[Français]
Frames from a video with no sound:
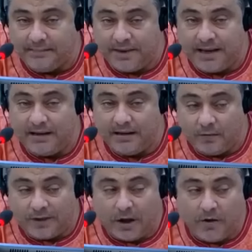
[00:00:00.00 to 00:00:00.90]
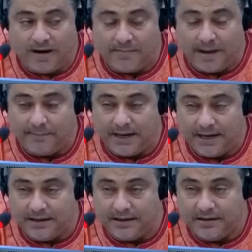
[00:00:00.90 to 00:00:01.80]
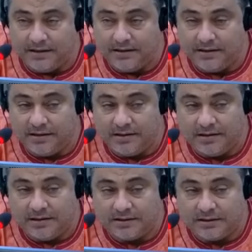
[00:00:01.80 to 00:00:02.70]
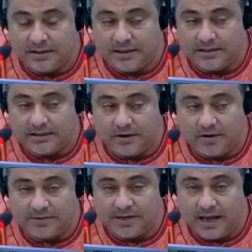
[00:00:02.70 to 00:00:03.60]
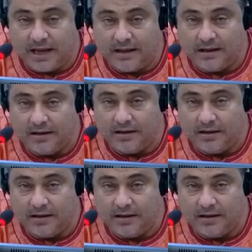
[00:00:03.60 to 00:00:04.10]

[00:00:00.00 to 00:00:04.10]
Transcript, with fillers: Mais Watao va m'appeler. C'est comme ça.